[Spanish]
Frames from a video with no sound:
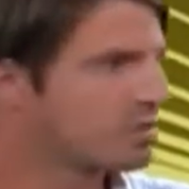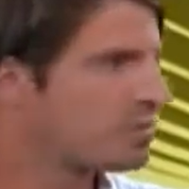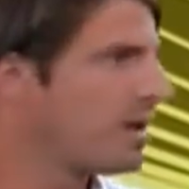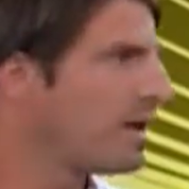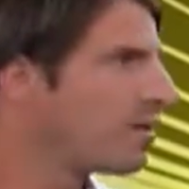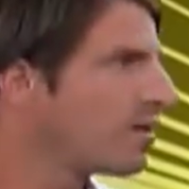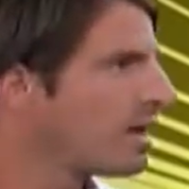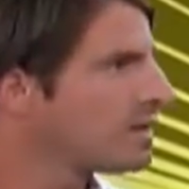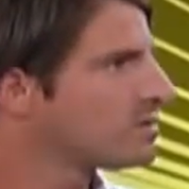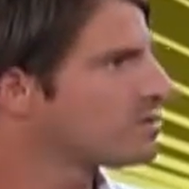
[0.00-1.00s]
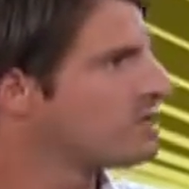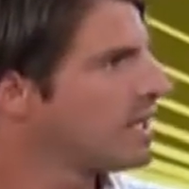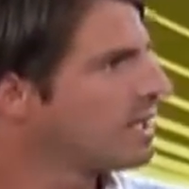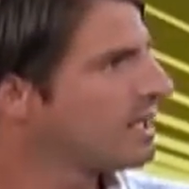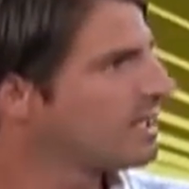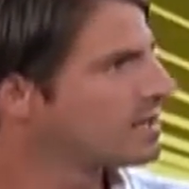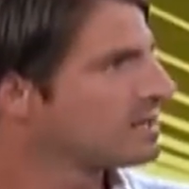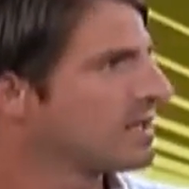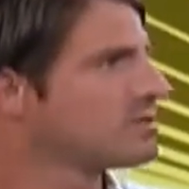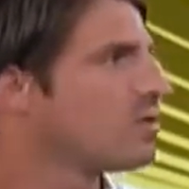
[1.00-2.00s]
tus películas, tus
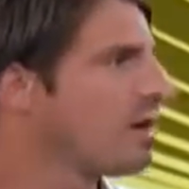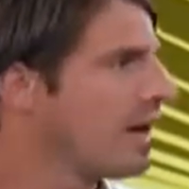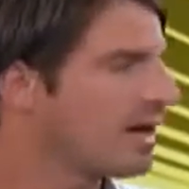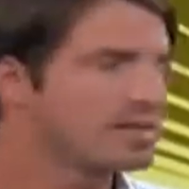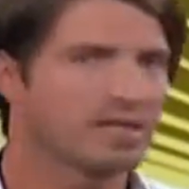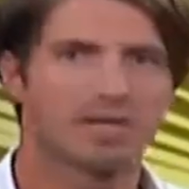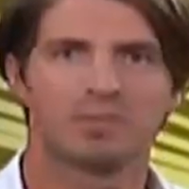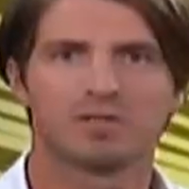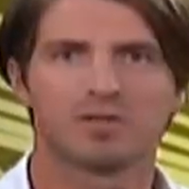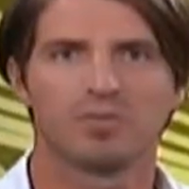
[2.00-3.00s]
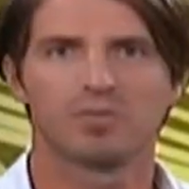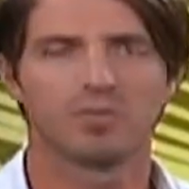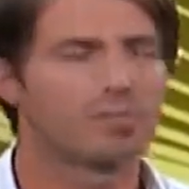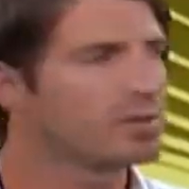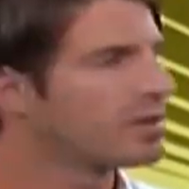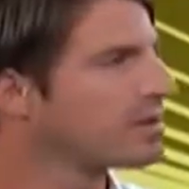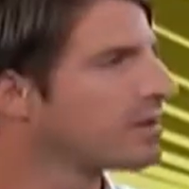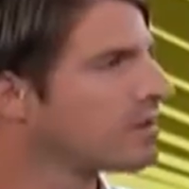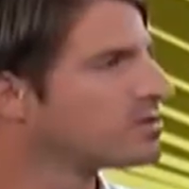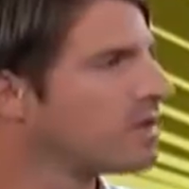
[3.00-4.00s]
series, las novelas, y aquí pues es lo mismo, pero en
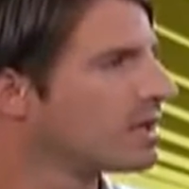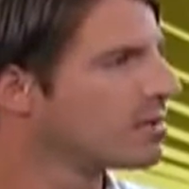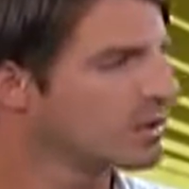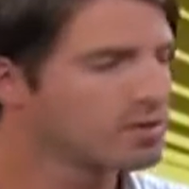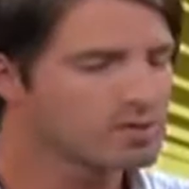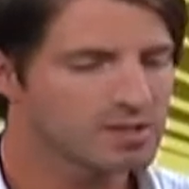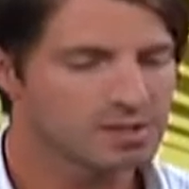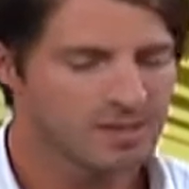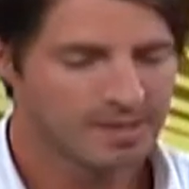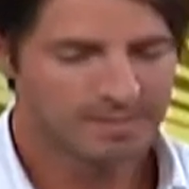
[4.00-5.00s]
términos de lectura. Entonces,